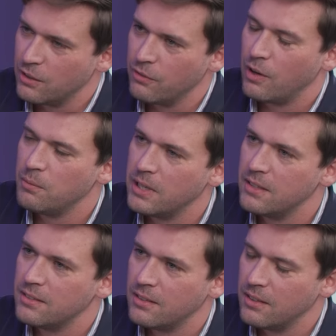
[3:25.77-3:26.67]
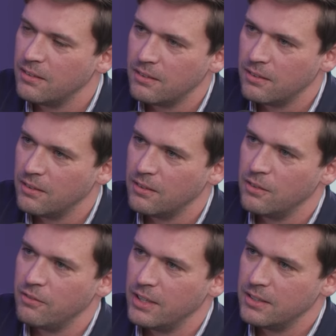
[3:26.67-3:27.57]
Also warum geht es dann jetzt
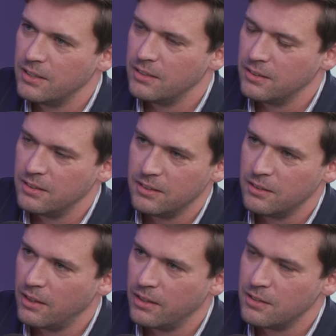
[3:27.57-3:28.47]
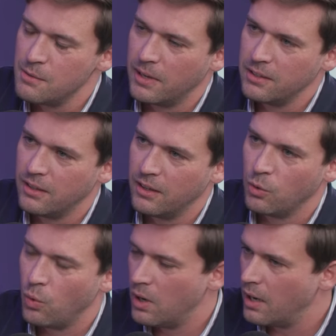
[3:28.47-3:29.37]
äh, weiter in die anderen Thematiken rein?
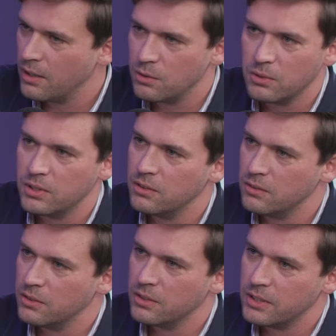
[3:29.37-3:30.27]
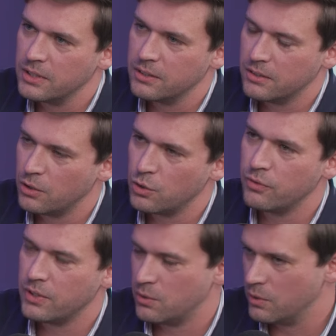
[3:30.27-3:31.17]
Rohrleitungen und äh, das ist ja schon
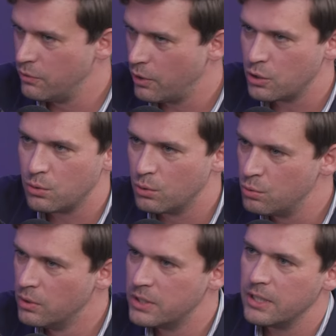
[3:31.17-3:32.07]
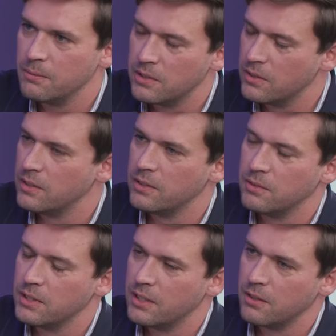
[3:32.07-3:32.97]
fast so Infrastrukturthemen,
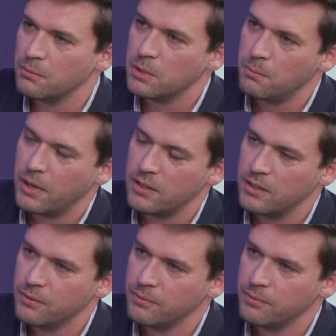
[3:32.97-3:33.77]
die da mit beiklingen.